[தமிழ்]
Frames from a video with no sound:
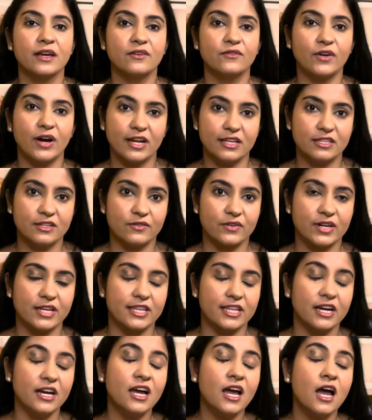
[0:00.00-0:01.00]
வாழ்ந்தவங்க
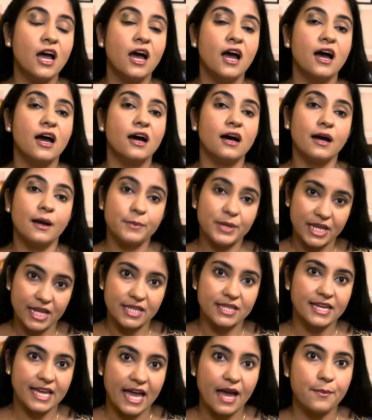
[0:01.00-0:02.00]
தான் ஐ மீன்
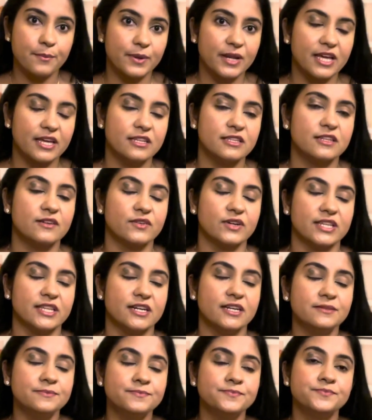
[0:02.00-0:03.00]
அந்த கேம்பில் இருந்தவங்க
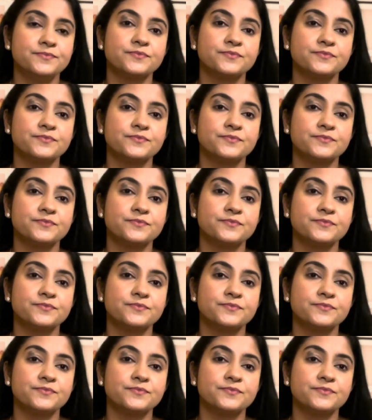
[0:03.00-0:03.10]
தான்